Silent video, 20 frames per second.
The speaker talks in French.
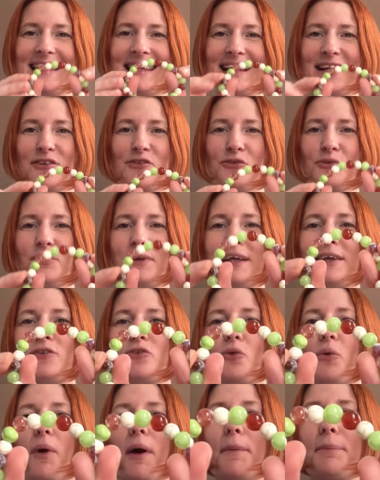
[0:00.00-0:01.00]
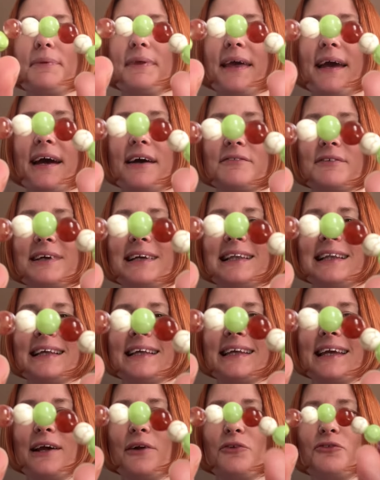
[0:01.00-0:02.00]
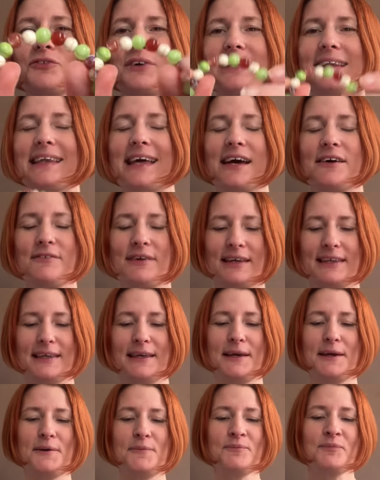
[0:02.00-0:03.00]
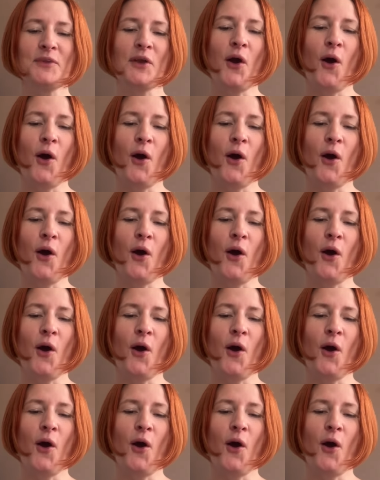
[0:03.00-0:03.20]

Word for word: Quelles sont les trois pierres avec lesquelles on va travailler